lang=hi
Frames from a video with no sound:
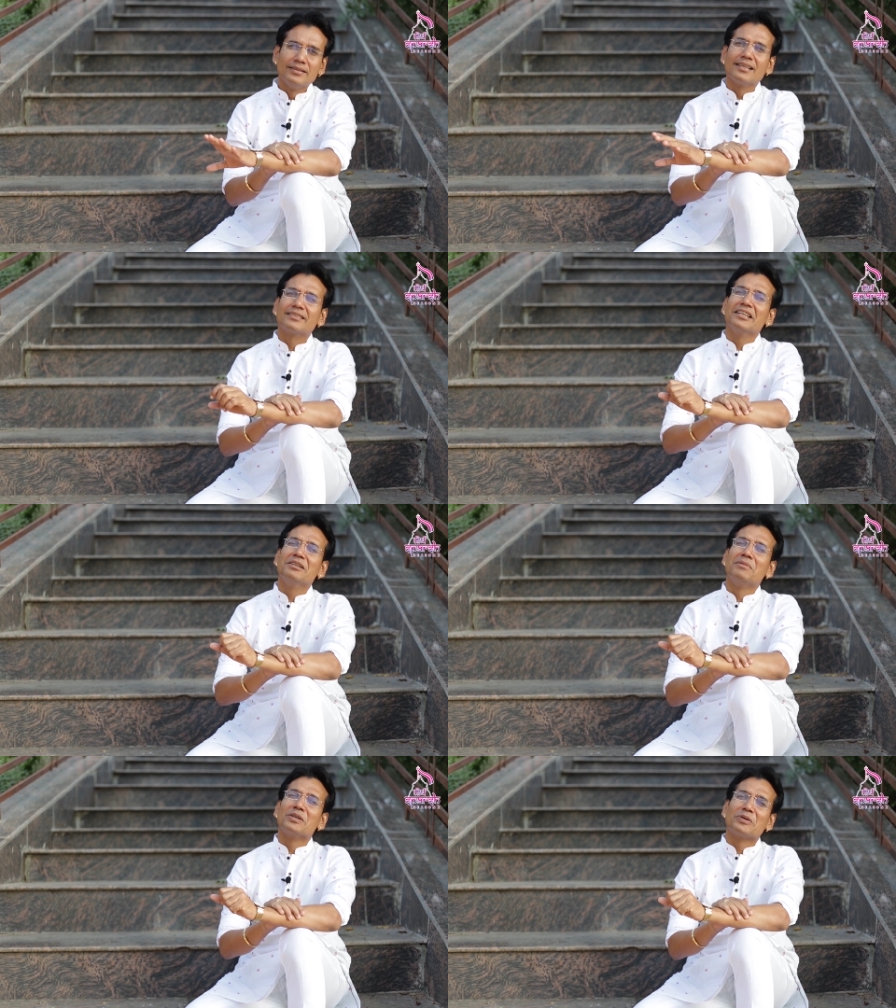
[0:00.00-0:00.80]
देखते
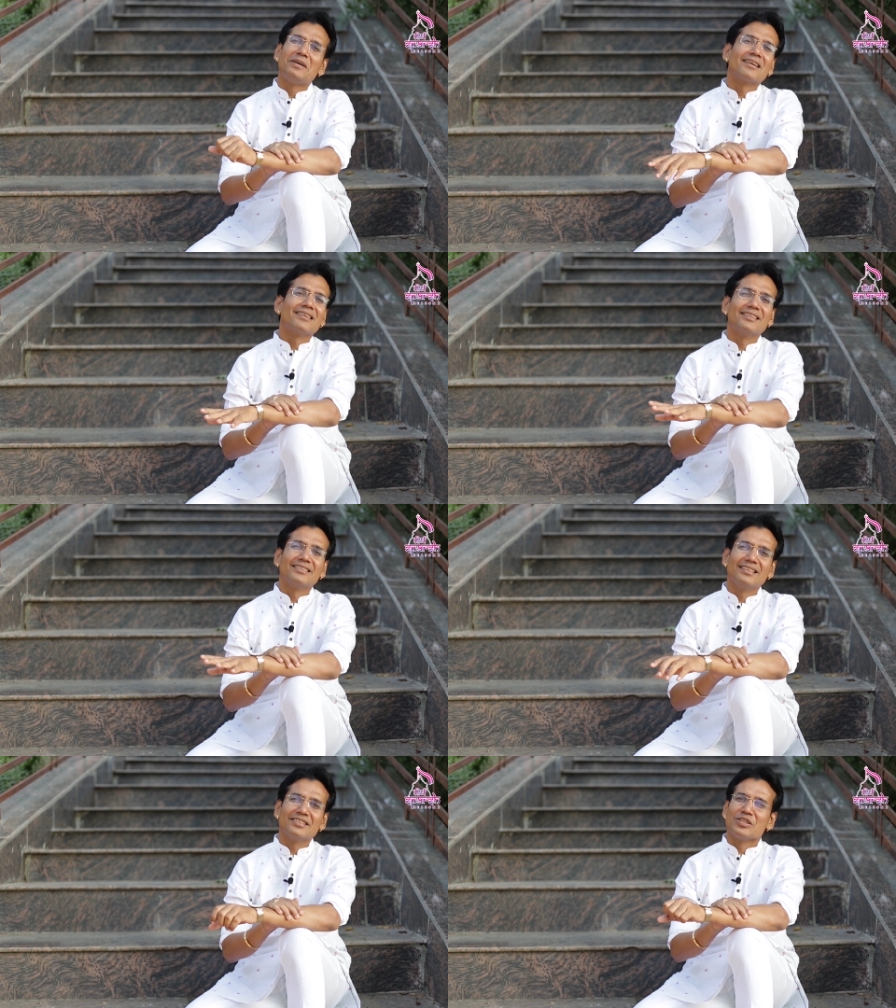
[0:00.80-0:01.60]
ही मन को हर
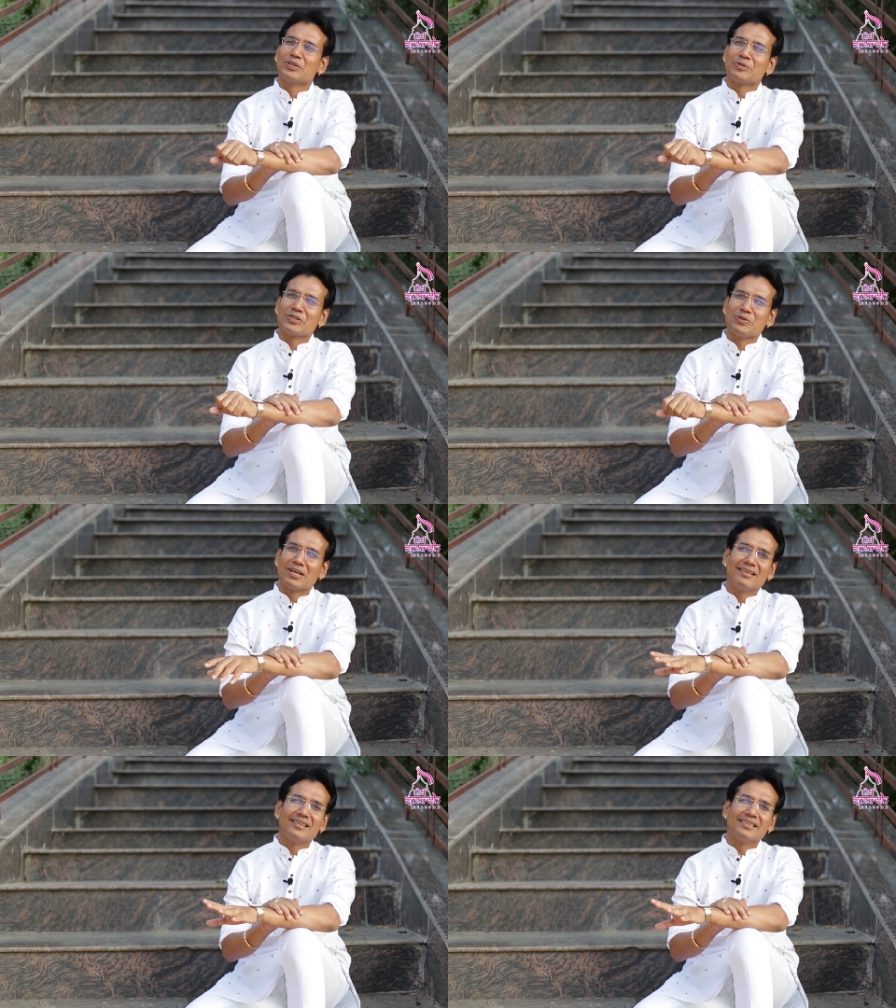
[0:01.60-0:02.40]
लेती है चित्त को
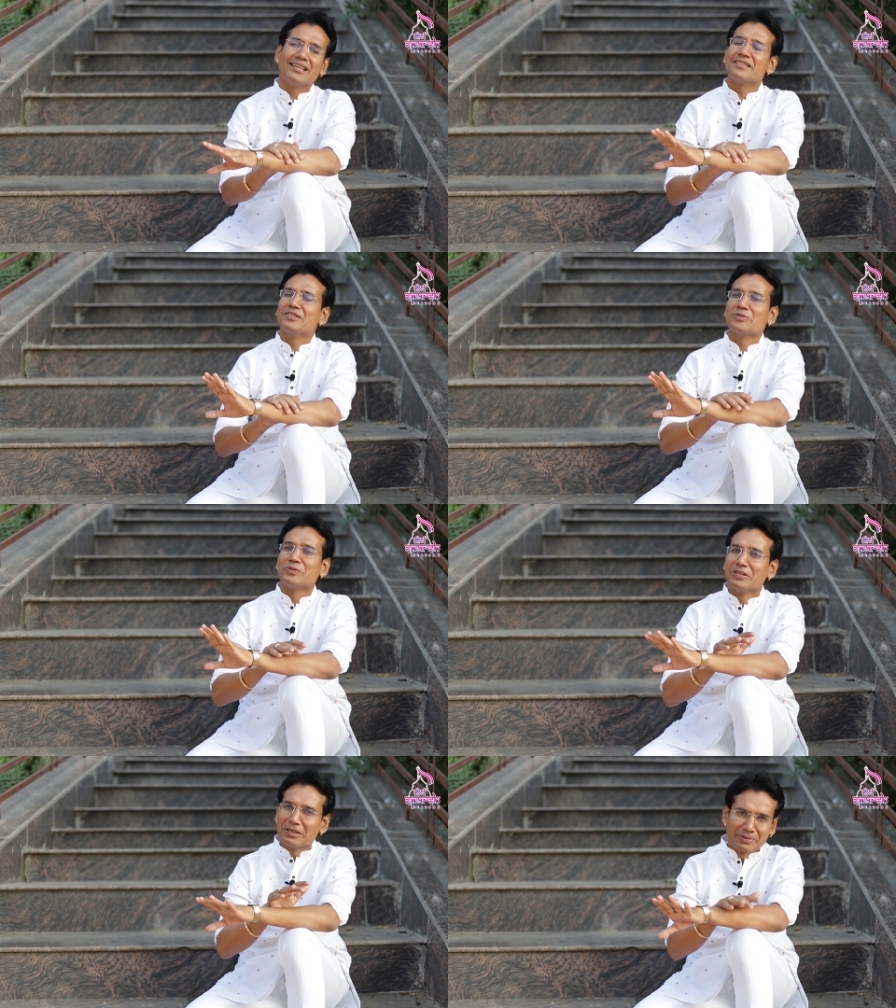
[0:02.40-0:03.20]
चुरा लेती है ऐसी
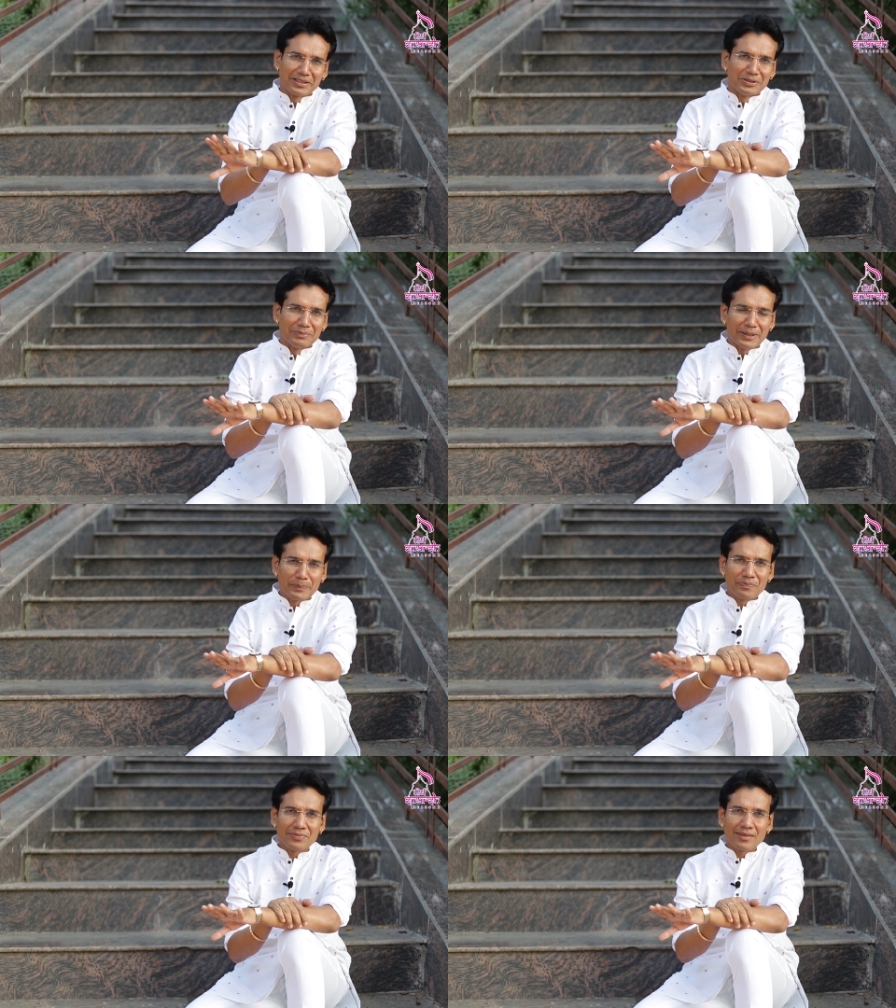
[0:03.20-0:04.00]
सुंदर प्रतिमा